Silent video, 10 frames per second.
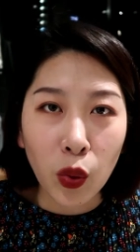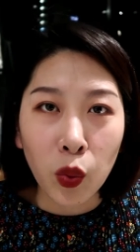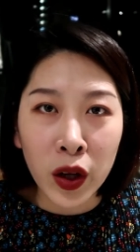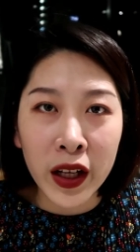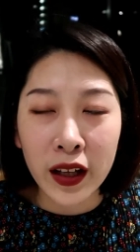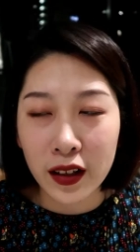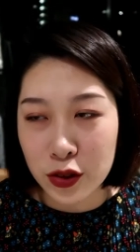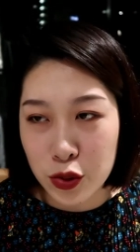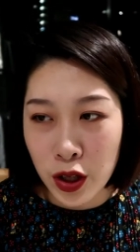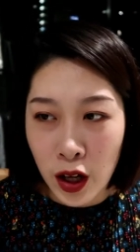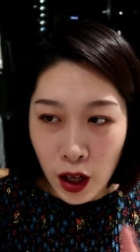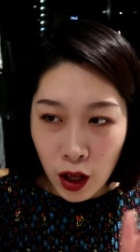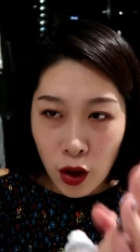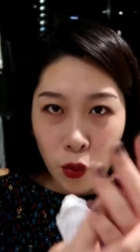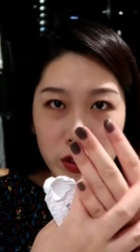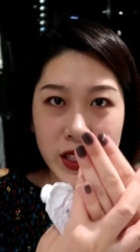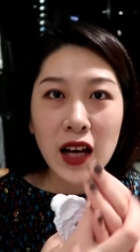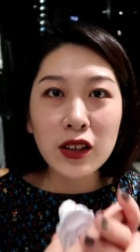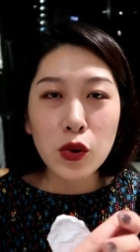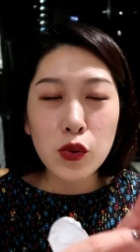浓烈了。就是我
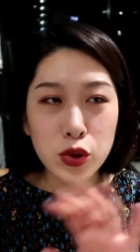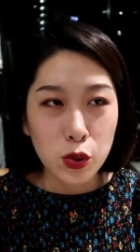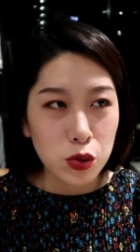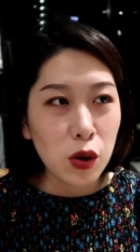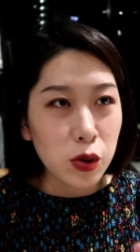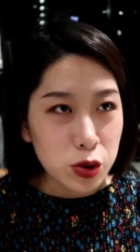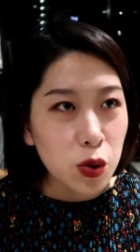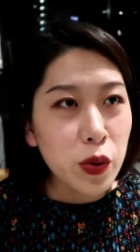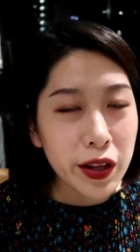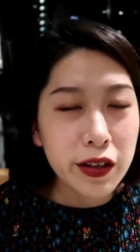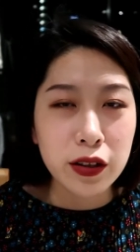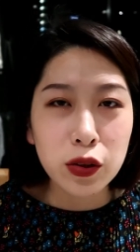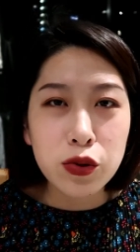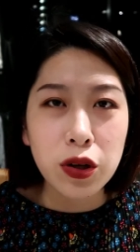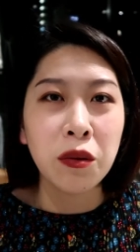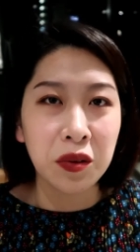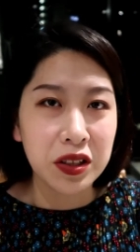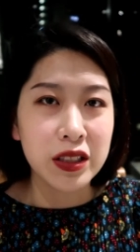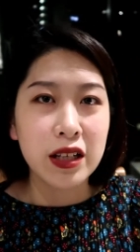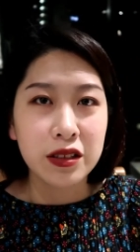擦个护手霜，我周围的人都说，
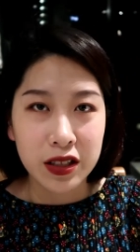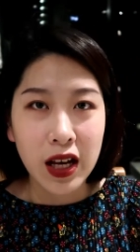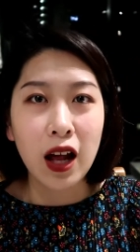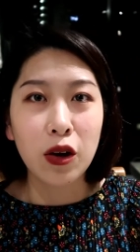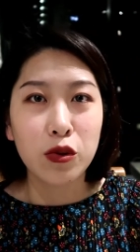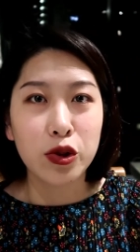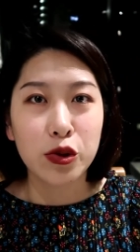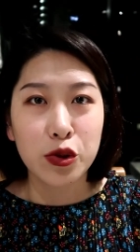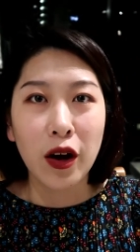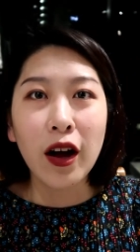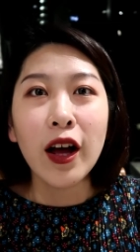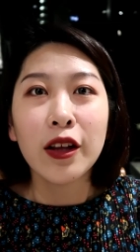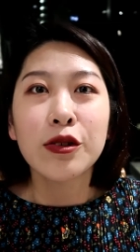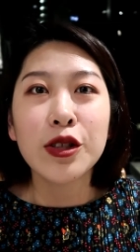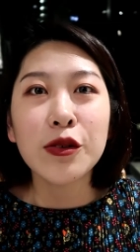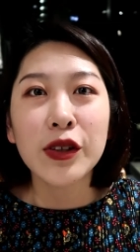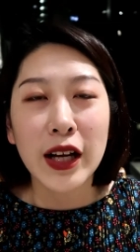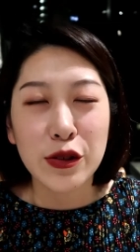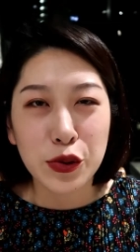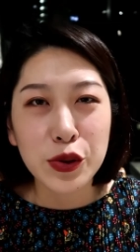嗯，你在你擦了护手霜，就这种
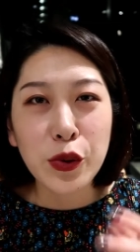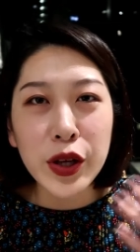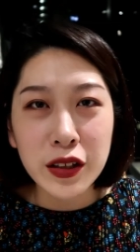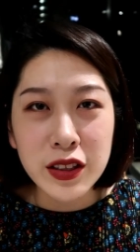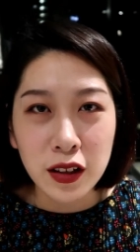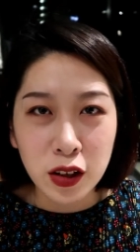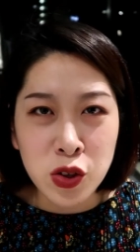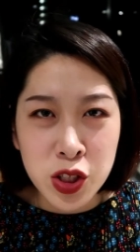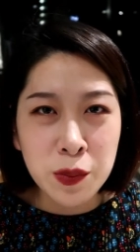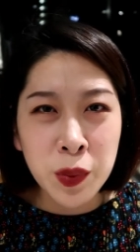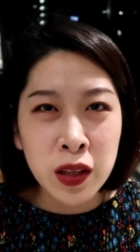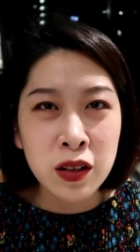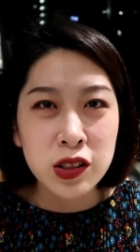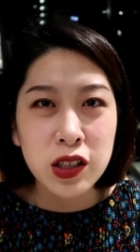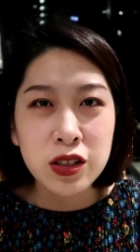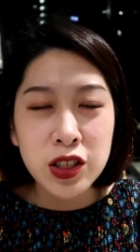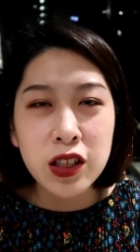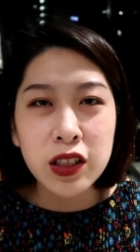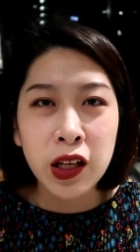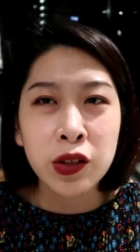感觉会影响到身边的人，
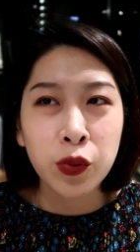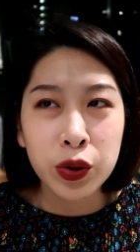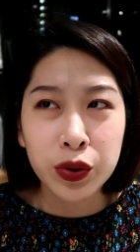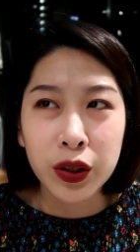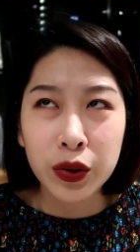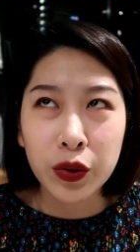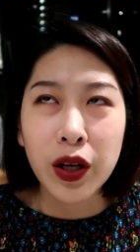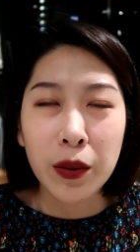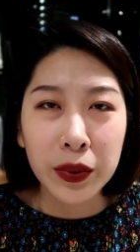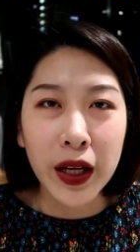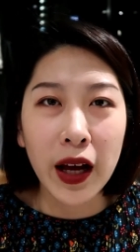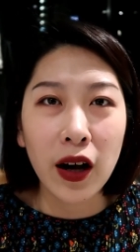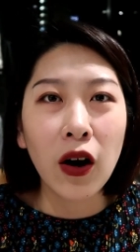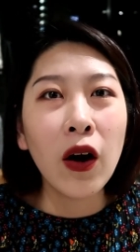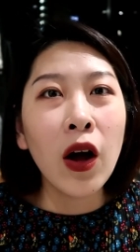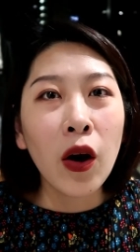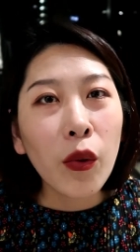这个点我觉得有点不太好。